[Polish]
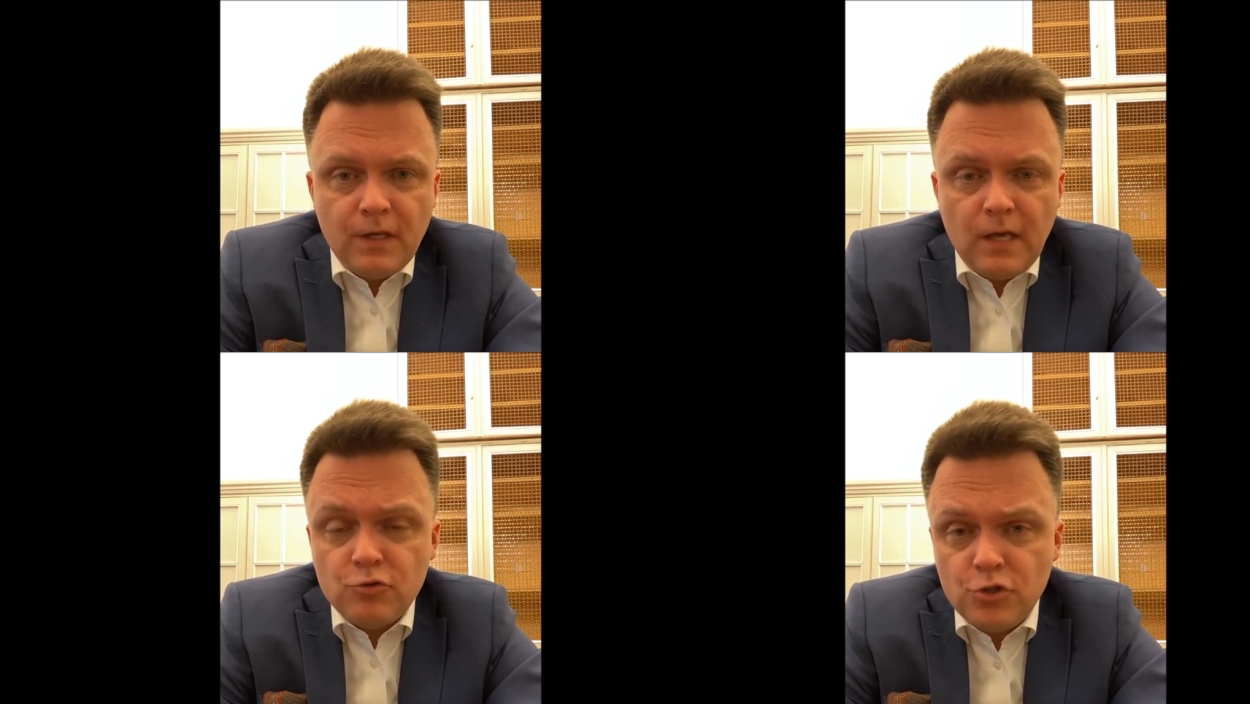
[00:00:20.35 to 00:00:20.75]

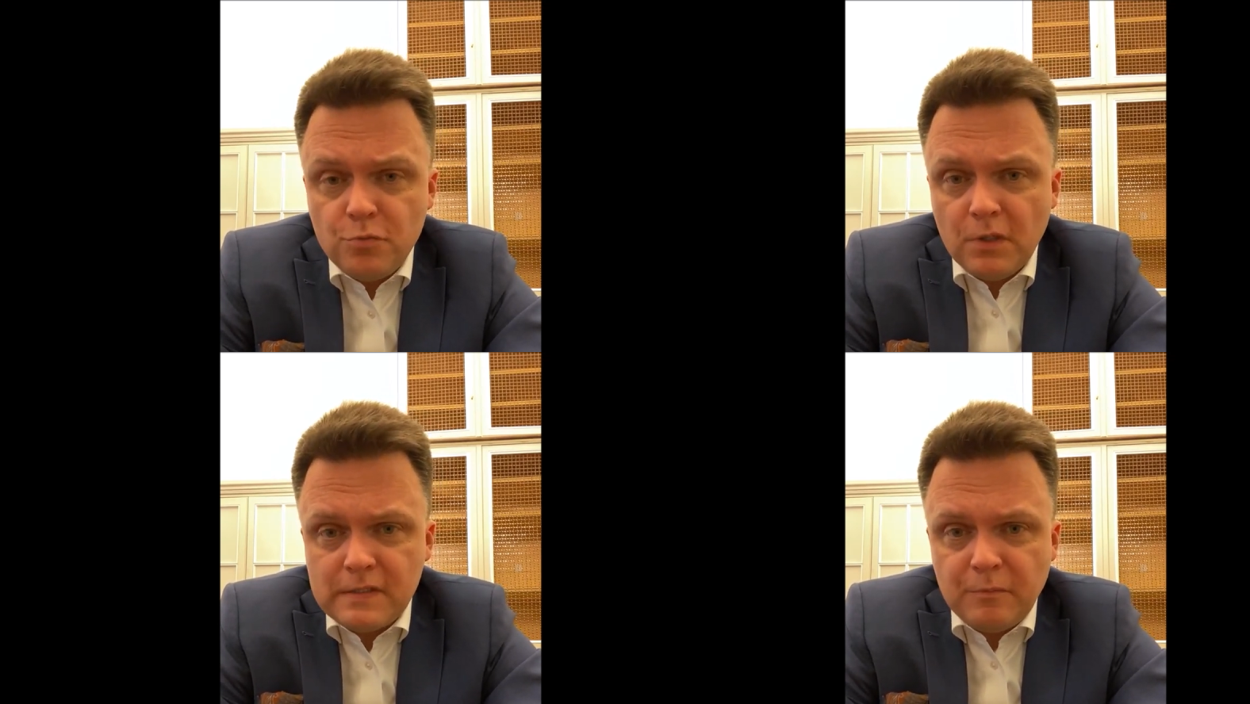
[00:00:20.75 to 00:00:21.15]
Ja już
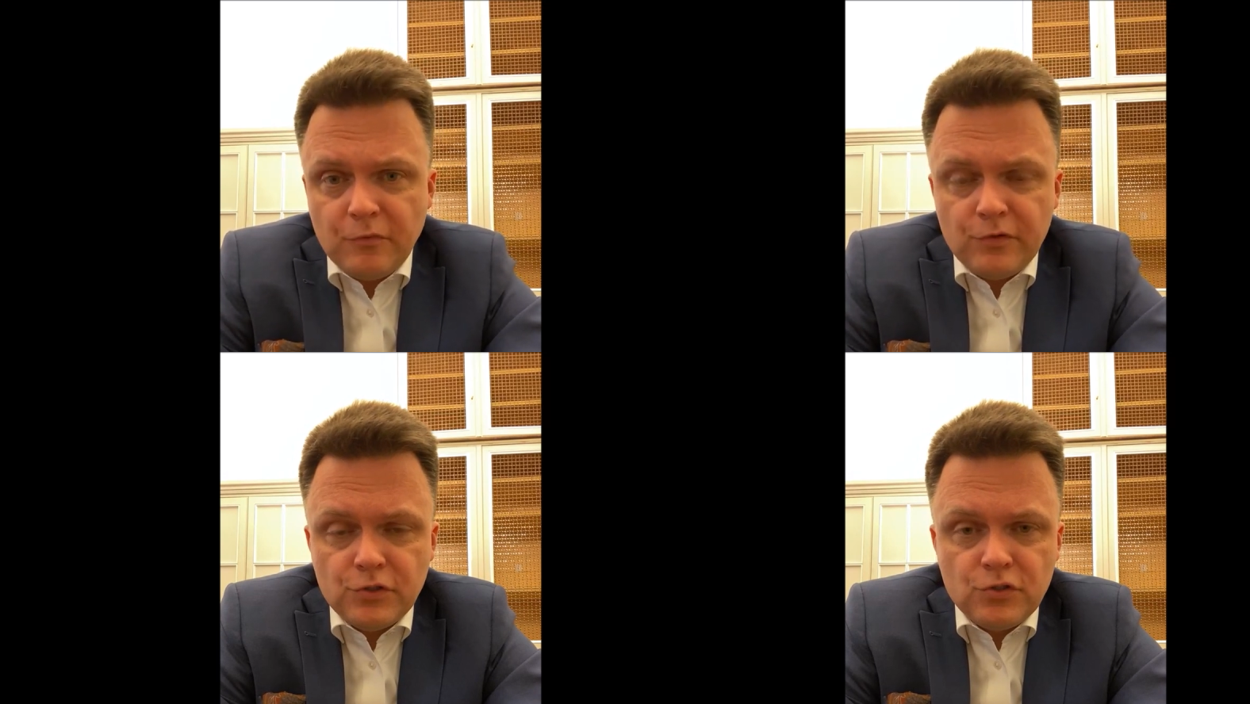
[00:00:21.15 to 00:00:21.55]
dziś mogę
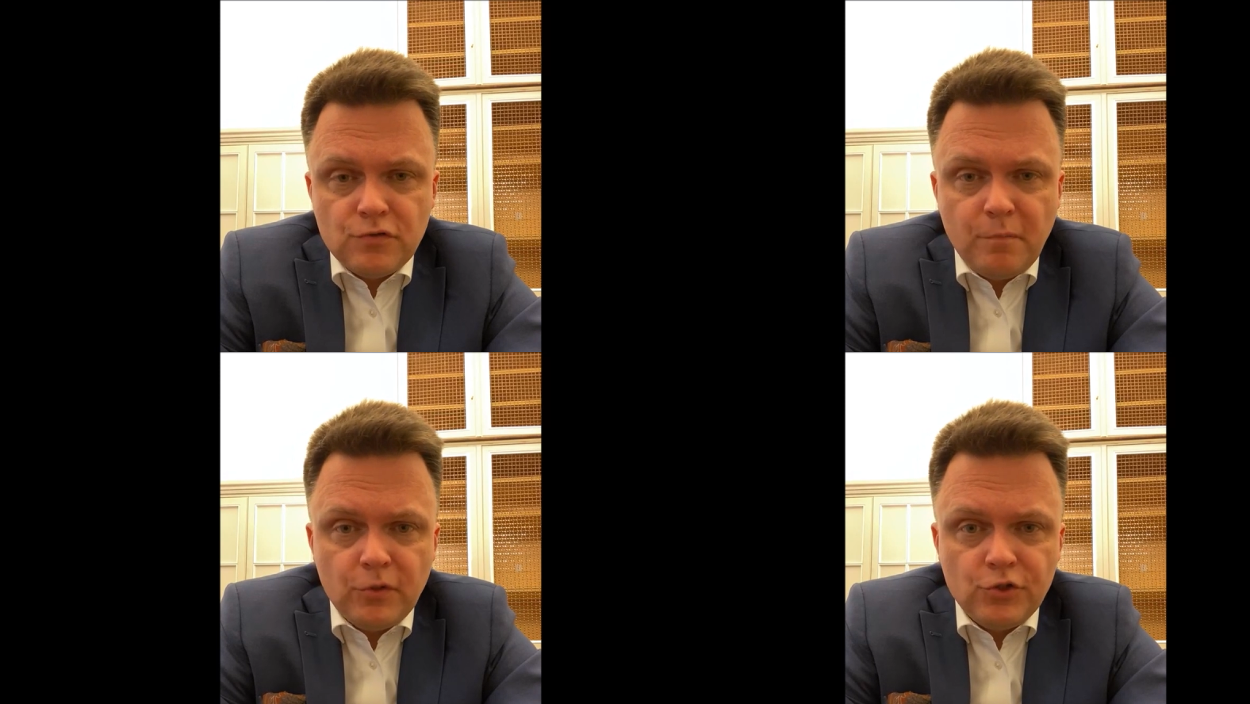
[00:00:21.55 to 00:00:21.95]
zapowiedzieć,
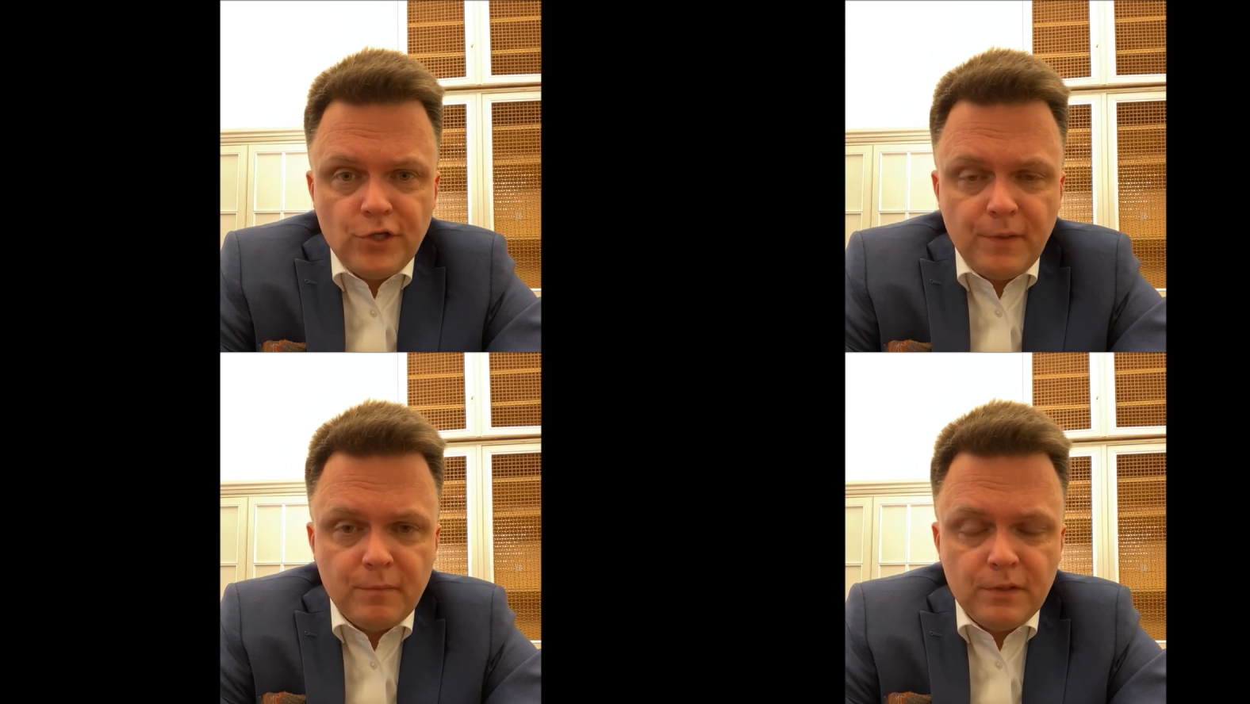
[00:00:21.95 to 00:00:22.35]
że w
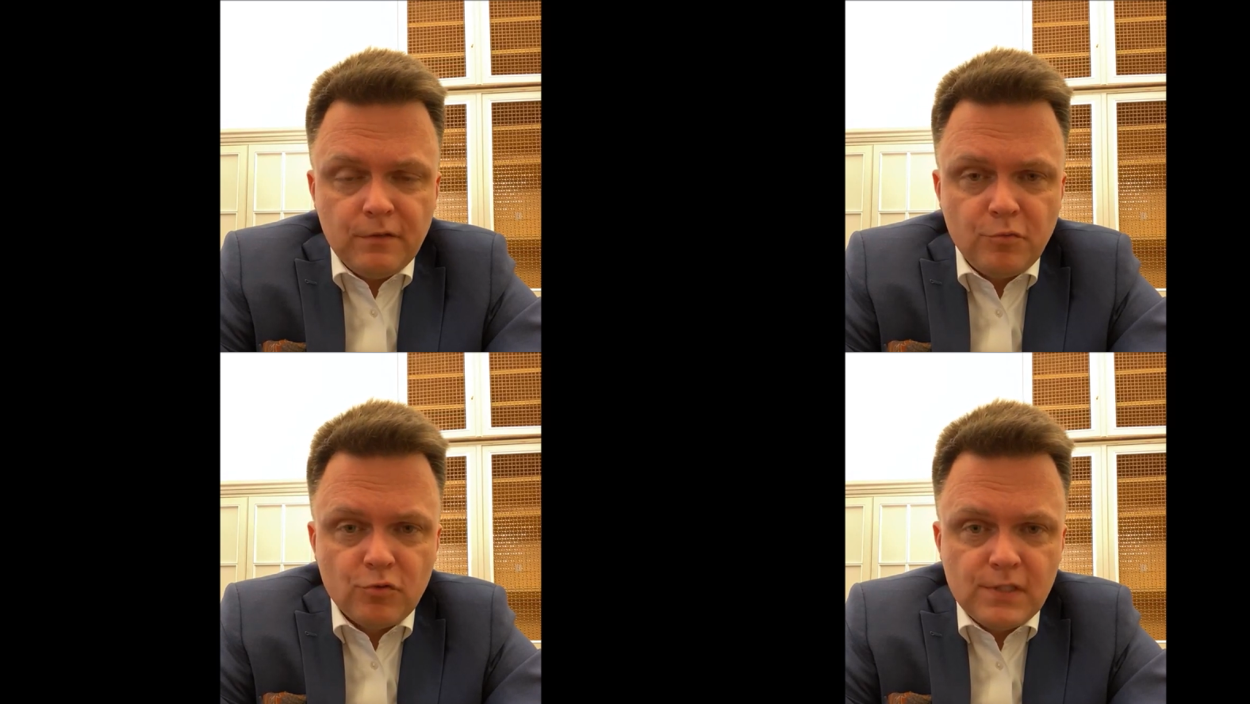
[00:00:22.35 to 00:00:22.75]
poniedziałek
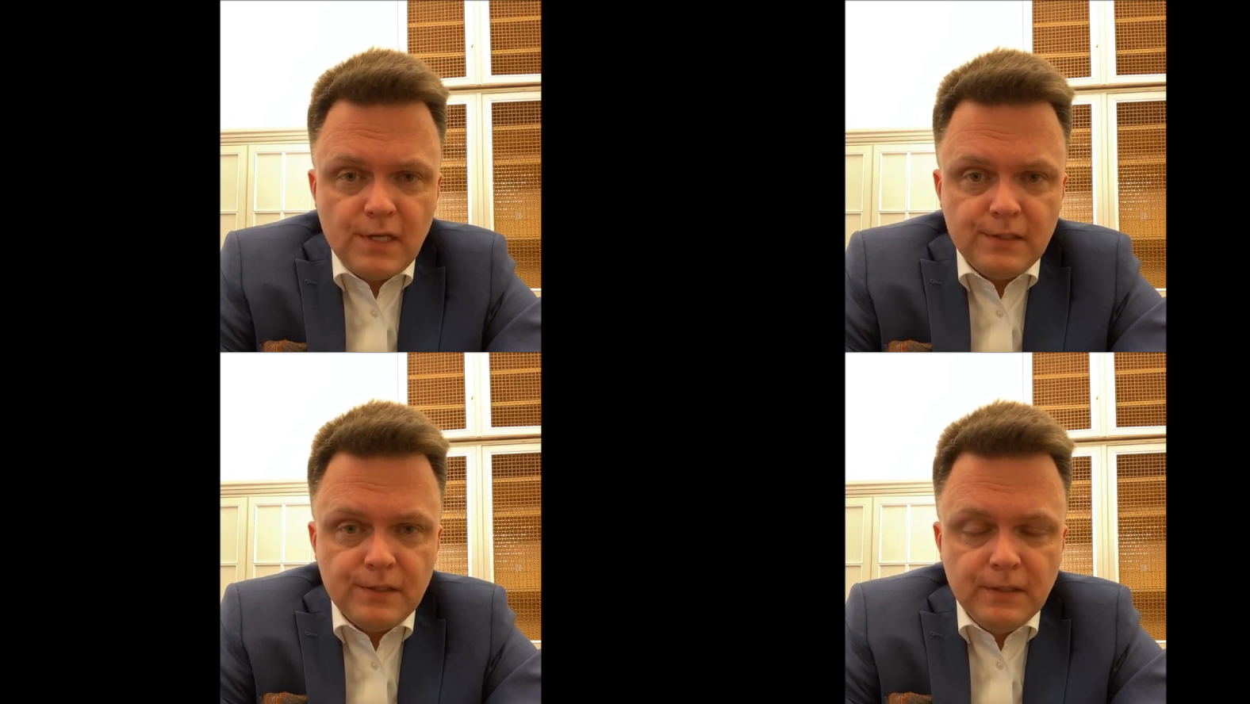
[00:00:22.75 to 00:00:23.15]
będę w
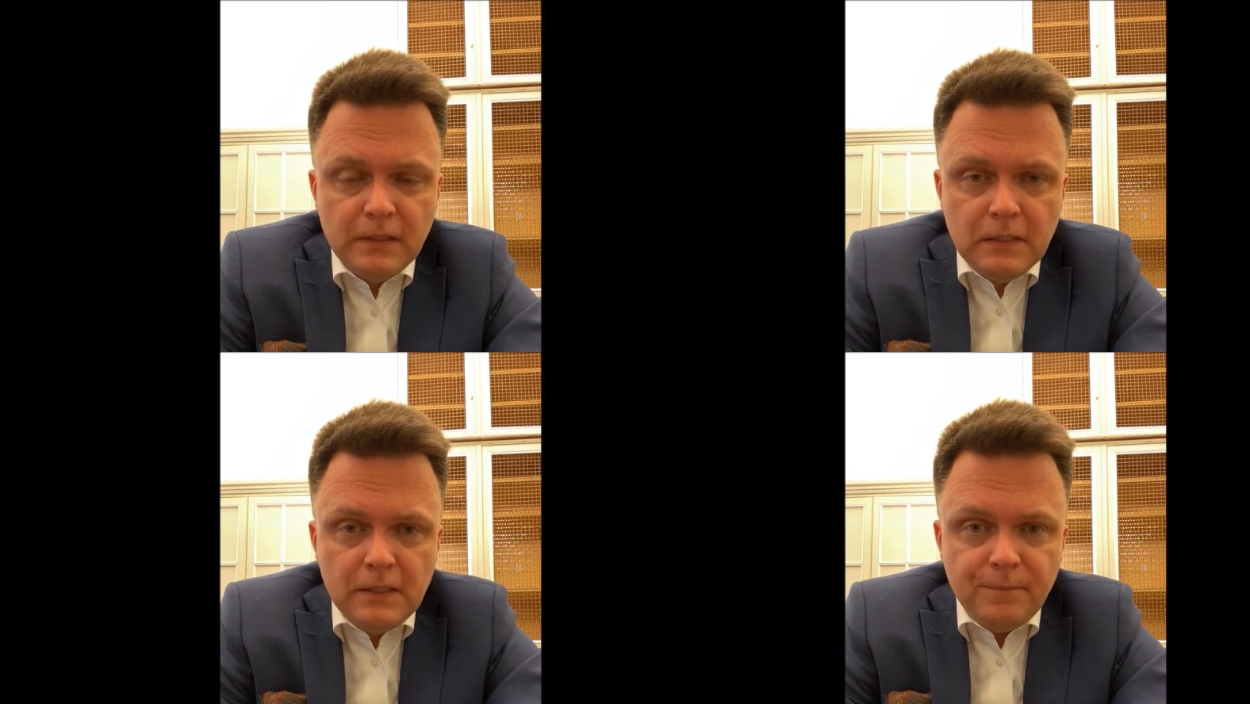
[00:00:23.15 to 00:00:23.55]
Brukseli,